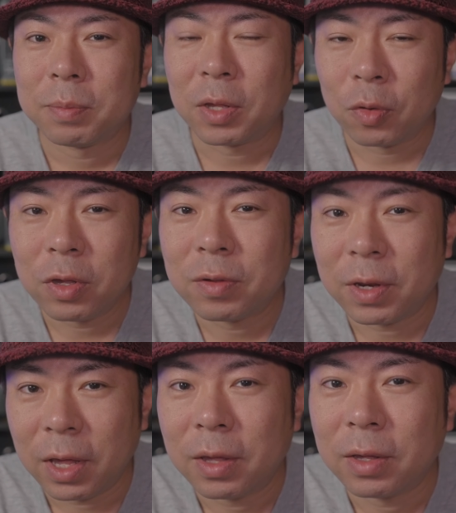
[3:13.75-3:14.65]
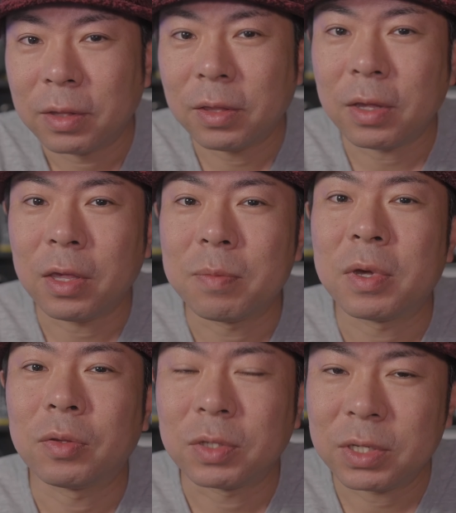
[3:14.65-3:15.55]
まあ、ノイズはね出てき
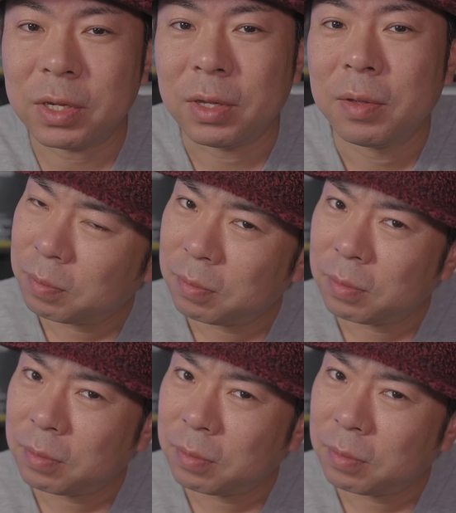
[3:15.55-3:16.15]
ますし、